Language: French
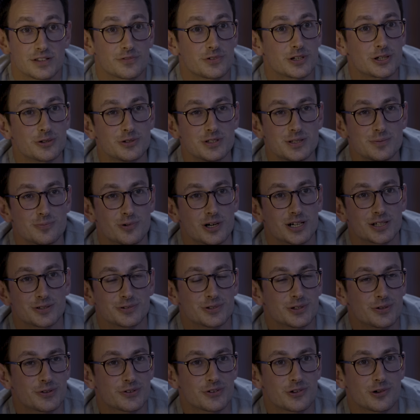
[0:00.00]
que ça fait que dix mois
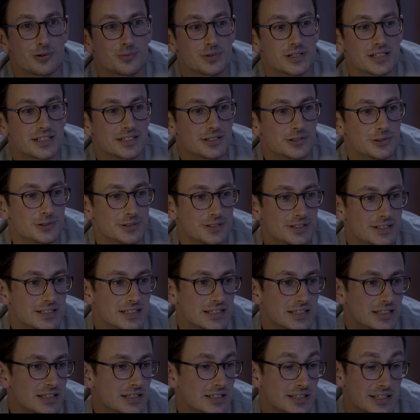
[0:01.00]
qu'on est ensemble et que
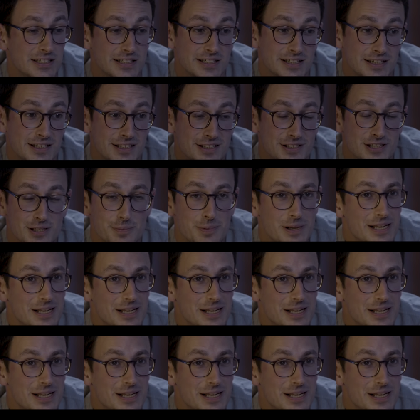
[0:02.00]
j'ai